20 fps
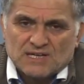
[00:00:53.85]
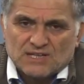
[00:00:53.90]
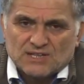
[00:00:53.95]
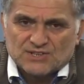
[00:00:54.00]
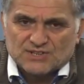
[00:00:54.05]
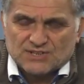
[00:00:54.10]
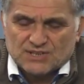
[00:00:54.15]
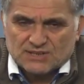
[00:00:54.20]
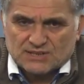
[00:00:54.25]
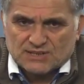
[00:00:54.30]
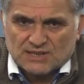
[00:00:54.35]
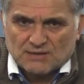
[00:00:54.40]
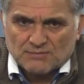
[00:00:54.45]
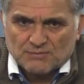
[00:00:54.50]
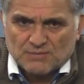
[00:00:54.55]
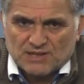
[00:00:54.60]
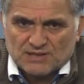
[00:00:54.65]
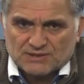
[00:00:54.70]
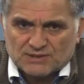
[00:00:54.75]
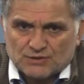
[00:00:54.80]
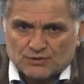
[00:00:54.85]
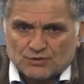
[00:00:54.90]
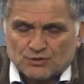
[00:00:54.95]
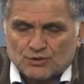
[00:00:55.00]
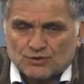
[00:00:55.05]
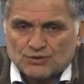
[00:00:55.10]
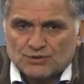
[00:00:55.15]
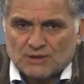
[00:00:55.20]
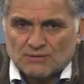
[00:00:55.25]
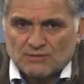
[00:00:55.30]
IŞİD'den
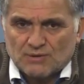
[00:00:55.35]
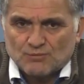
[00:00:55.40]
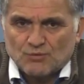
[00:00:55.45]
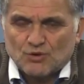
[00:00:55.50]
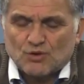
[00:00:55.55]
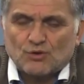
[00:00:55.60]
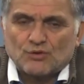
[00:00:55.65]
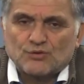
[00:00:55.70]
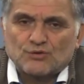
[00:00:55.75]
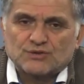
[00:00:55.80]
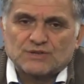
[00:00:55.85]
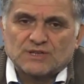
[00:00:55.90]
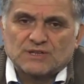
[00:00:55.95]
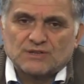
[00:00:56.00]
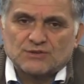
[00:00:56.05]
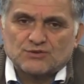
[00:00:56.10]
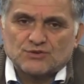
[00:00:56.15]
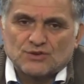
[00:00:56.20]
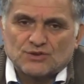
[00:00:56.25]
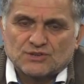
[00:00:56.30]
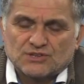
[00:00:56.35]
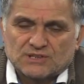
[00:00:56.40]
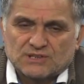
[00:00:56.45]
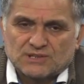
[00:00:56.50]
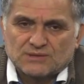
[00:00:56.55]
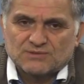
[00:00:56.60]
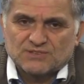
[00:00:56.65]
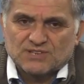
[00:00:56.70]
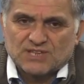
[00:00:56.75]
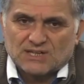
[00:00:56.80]
bahsediyoruz ama bu konu üzerinde çok
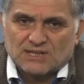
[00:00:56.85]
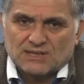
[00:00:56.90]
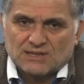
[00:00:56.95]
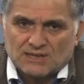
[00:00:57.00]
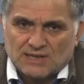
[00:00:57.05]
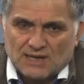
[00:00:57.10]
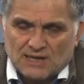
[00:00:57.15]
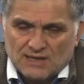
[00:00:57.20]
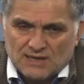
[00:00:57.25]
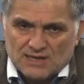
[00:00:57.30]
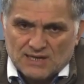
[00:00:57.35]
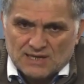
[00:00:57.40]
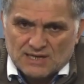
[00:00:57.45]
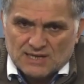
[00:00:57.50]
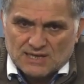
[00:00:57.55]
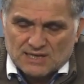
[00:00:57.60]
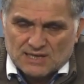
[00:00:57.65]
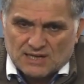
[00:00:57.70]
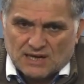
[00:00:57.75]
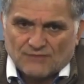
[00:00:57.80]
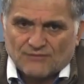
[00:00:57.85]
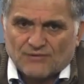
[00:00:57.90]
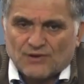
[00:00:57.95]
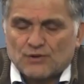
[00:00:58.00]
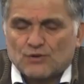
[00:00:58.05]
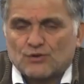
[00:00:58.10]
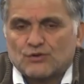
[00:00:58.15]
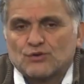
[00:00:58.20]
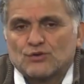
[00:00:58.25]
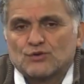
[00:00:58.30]
ciddi bir şekilde kafa
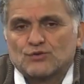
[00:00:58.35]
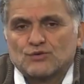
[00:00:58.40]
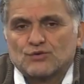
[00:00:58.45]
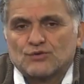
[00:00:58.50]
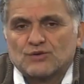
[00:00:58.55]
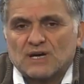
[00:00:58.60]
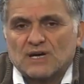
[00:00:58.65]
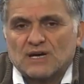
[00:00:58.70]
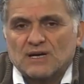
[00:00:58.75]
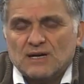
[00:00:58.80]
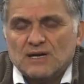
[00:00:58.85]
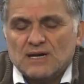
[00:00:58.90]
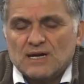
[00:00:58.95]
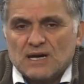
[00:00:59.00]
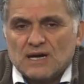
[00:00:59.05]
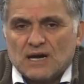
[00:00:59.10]
yoruyor dünya.